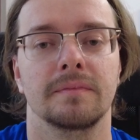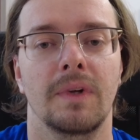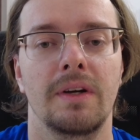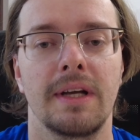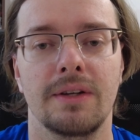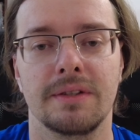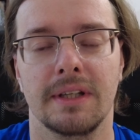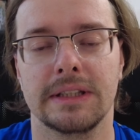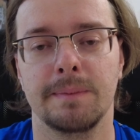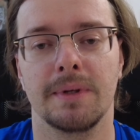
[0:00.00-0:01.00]
No i jak już
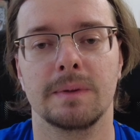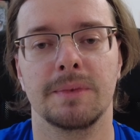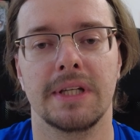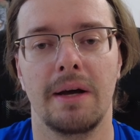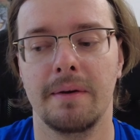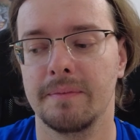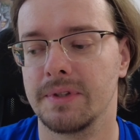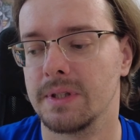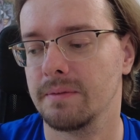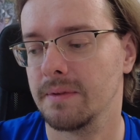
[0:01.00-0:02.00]
tak sobie rozmyślałem, to
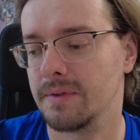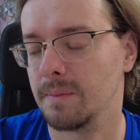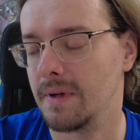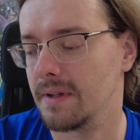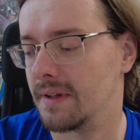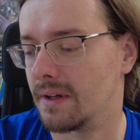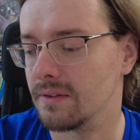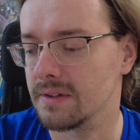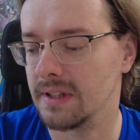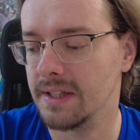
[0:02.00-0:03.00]
sobie w sumie tak
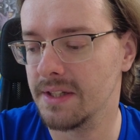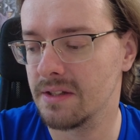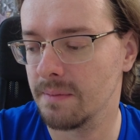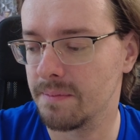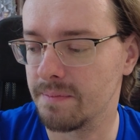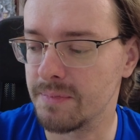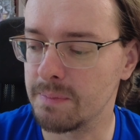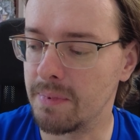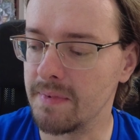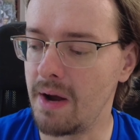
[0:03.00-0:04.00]
nostalgicznie
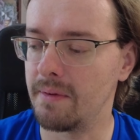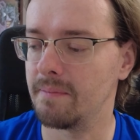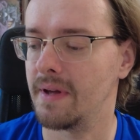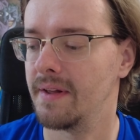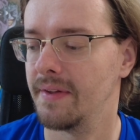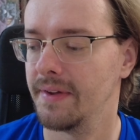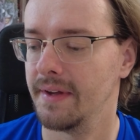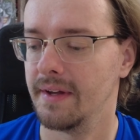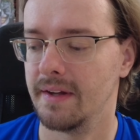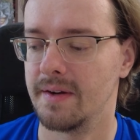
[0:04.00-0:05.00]
przypomniałem
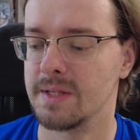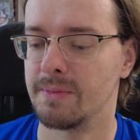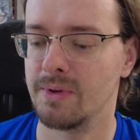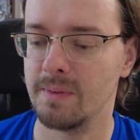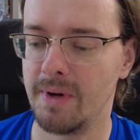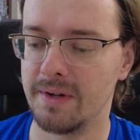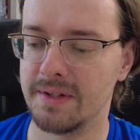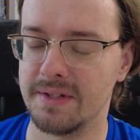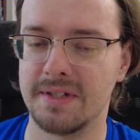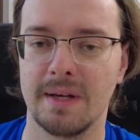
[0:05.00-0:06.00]
jeden z moich
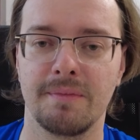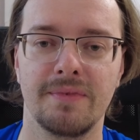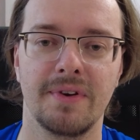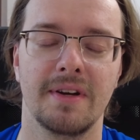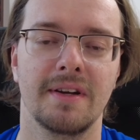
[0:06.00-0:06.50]
ulubionych systemów.